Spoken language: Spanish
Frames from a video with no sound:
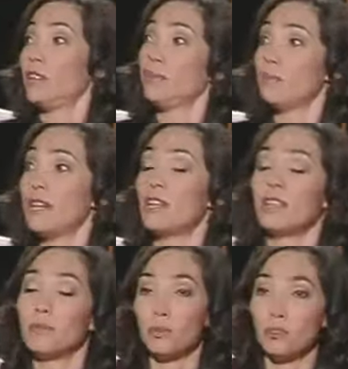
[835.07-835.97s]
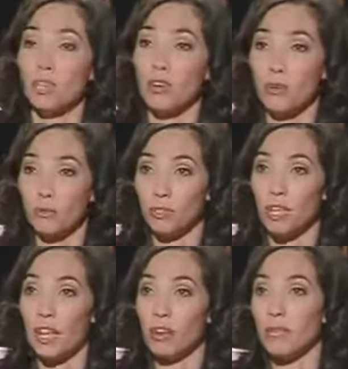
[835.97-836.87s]
es mi marido, tenemos un hijo en común, hay
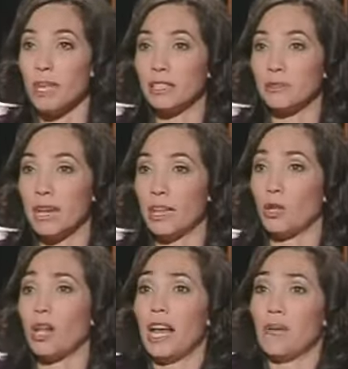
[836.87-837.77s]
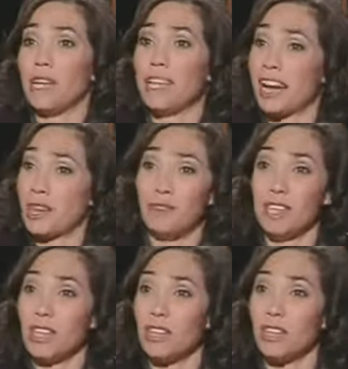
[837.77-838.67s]
algo más para toda la vida que un hijo.
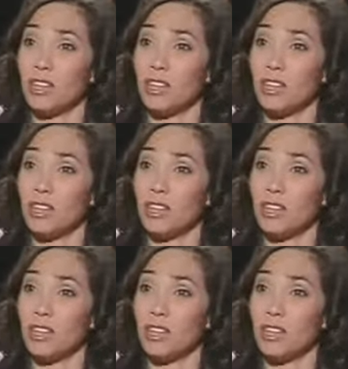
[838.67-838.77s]
Claro, por